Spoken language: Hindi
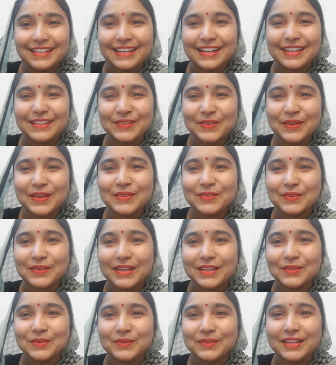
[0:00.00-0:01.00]
लेकिन थोड़ा
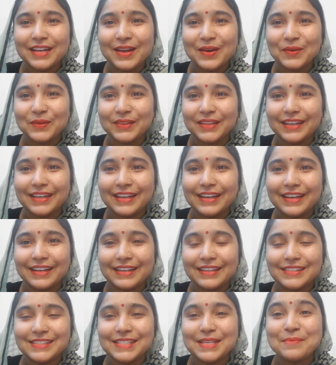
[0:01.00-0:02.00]
थोड़ा धुंधला होता गया
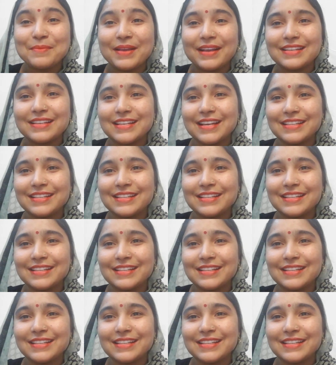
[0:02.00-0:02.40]
है समय के